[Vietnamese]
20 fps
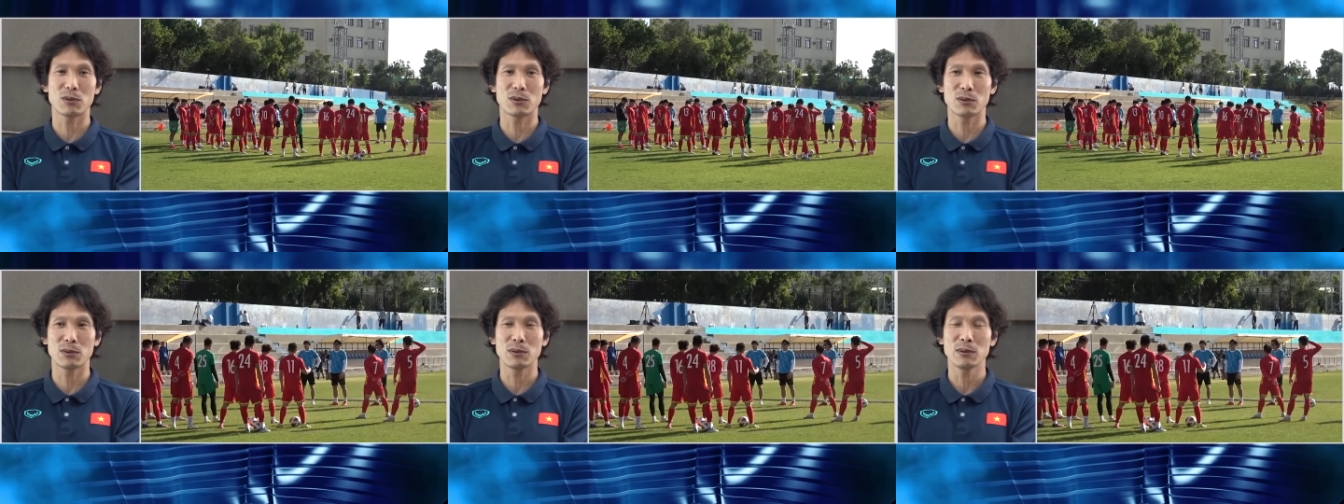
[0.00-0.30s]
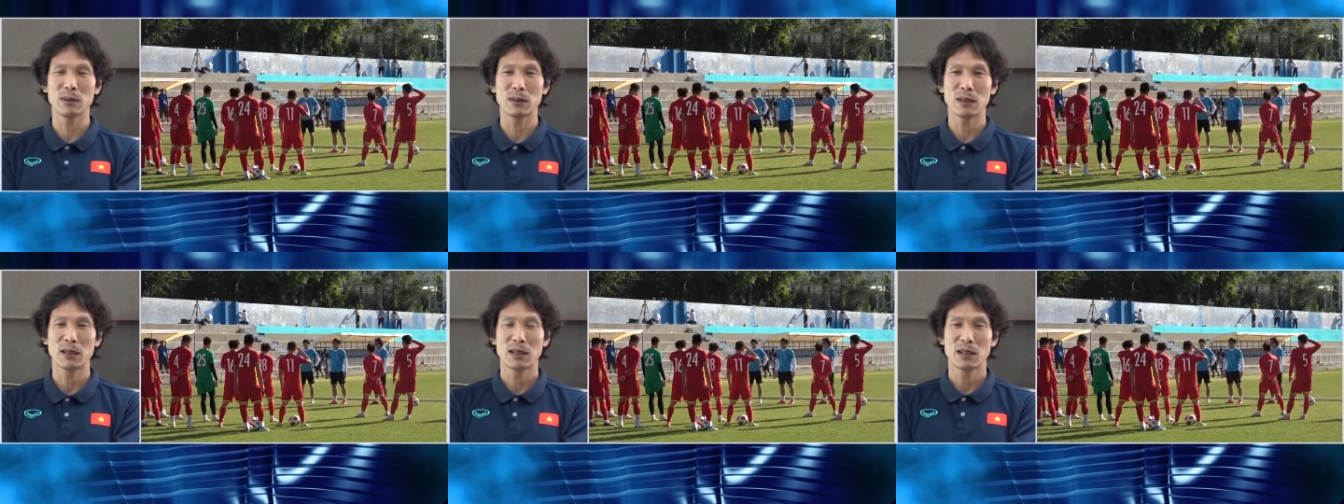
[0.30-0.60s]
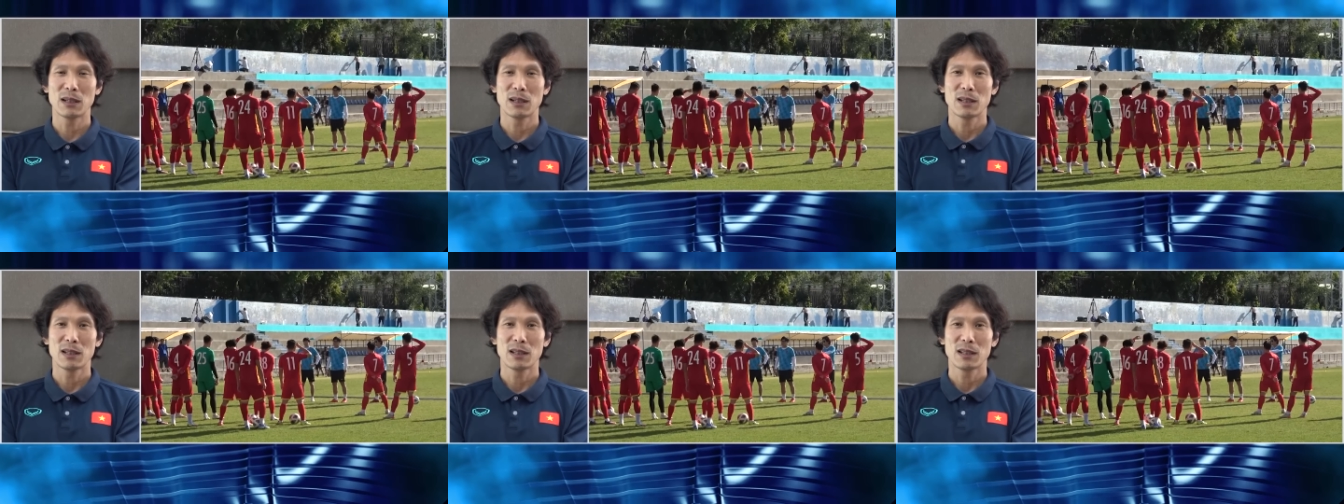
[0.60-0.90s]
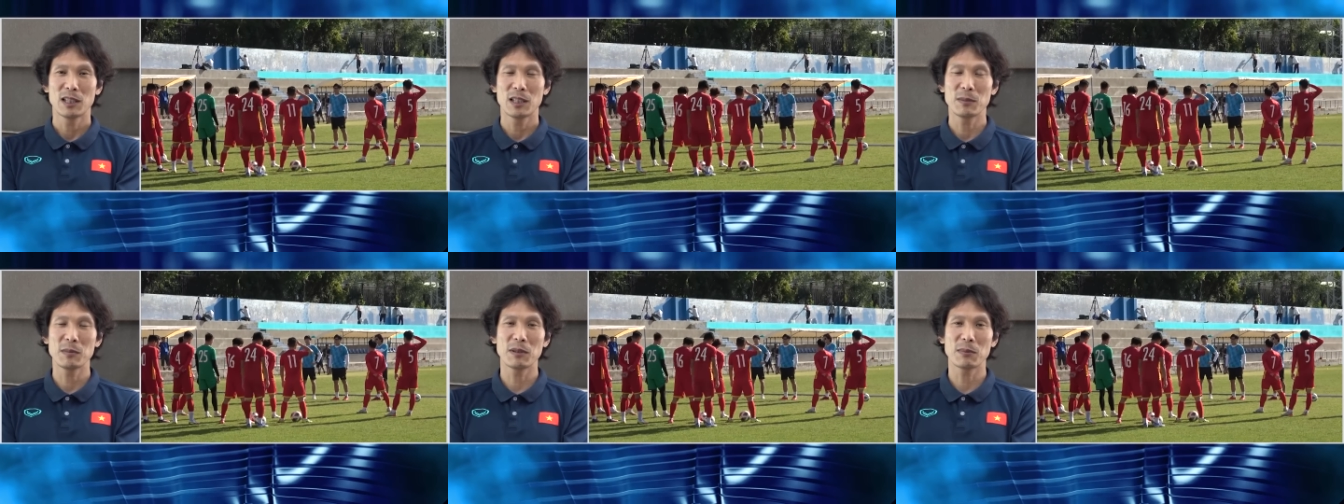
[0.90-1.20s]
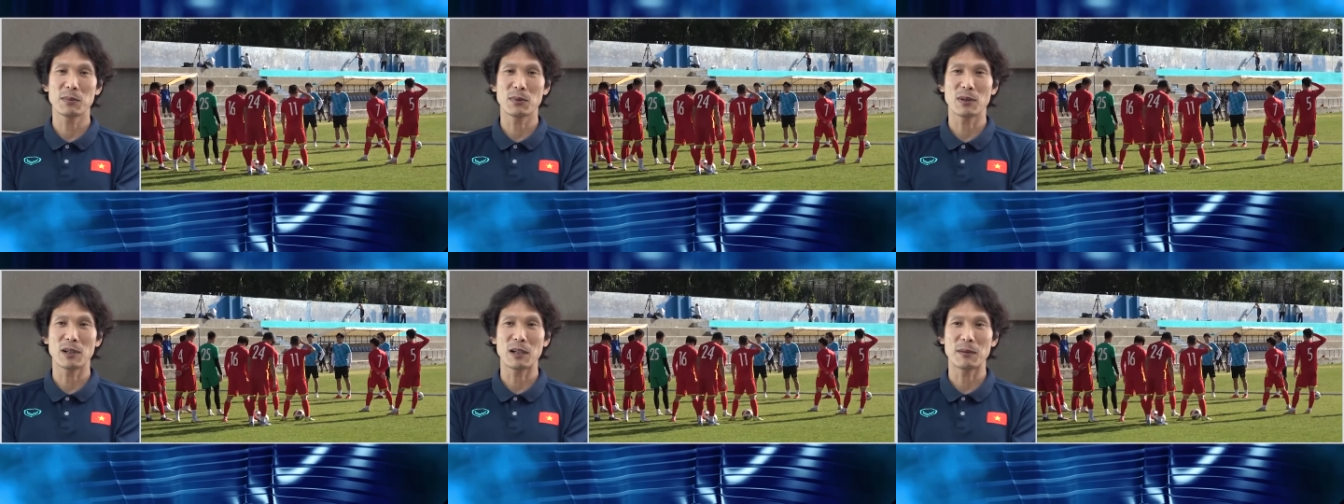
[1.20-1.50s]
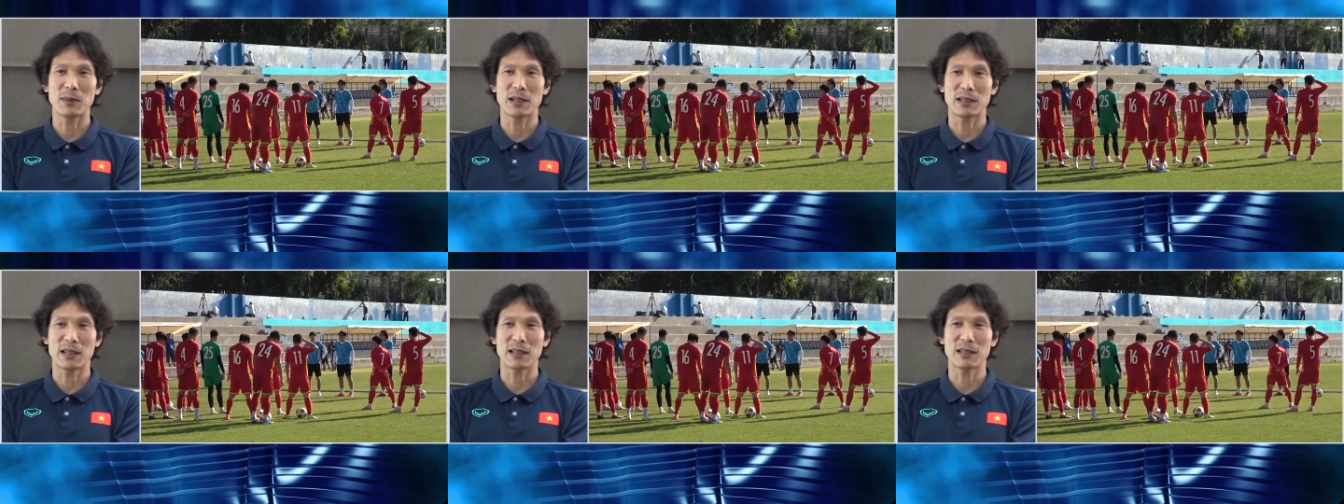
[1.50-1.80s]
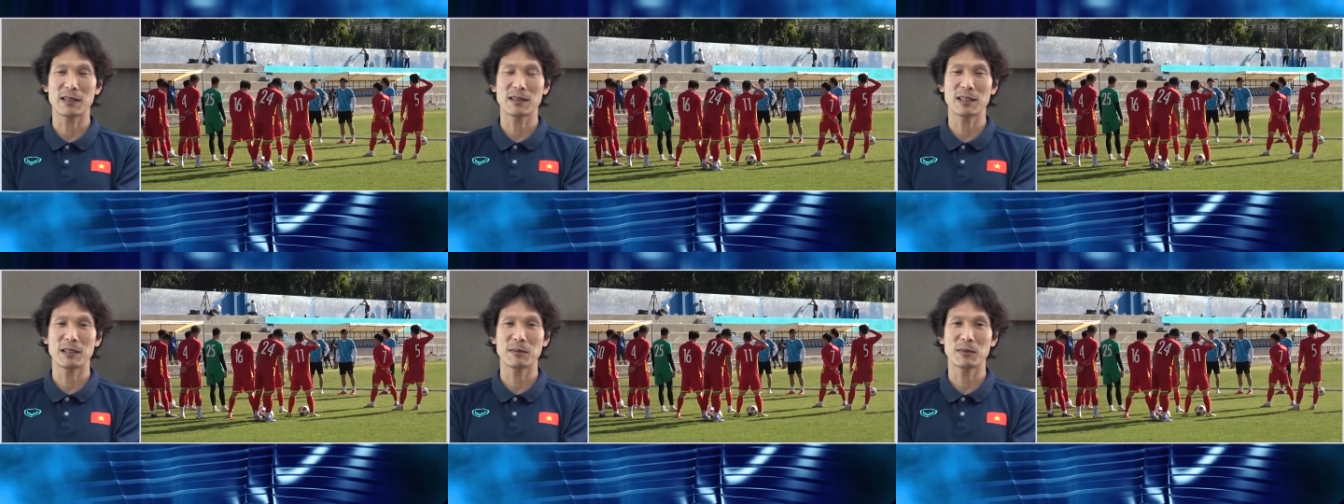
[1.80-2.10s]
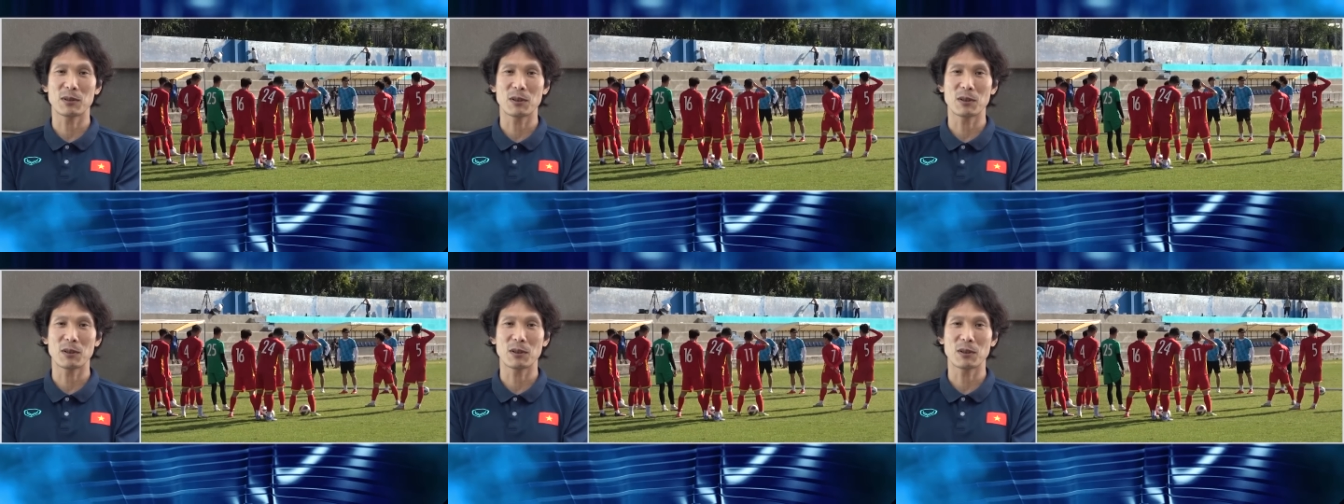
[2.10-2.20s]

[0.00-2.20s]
Chúng ta đã vượt qua vòng bảng. Đây là vòng